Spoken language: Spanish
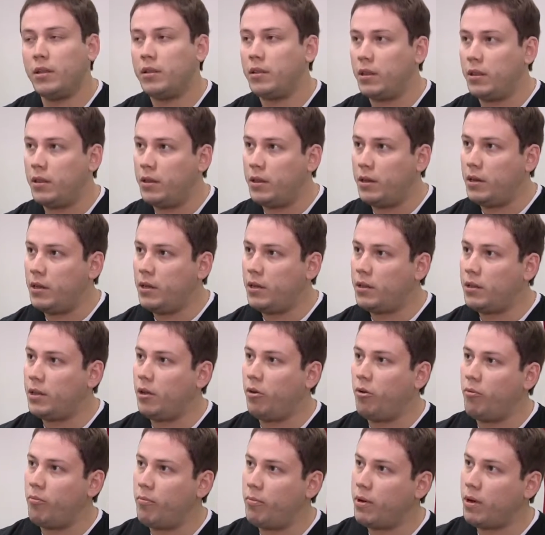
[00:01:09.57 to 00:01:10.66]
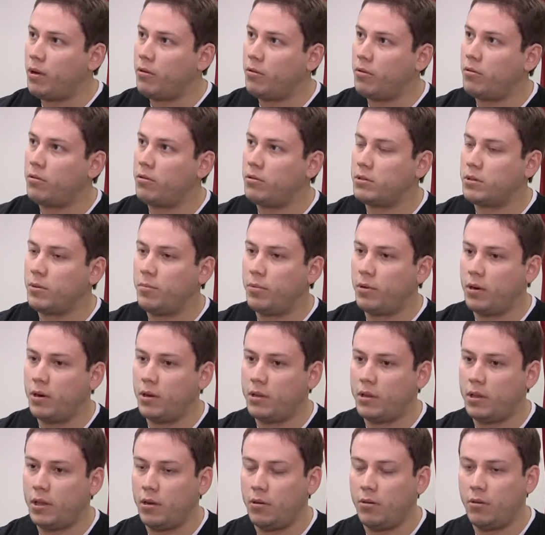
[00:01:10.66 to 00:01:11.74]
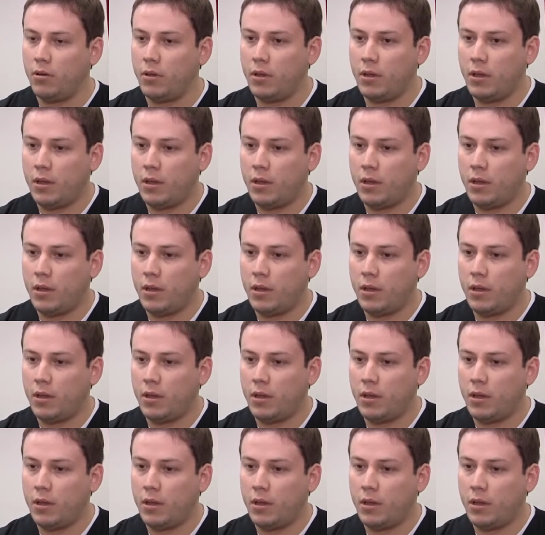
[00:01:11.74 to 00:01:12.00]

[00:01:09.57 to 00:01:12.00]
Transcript: tendinitis, lumbagos, cosas por el estilo.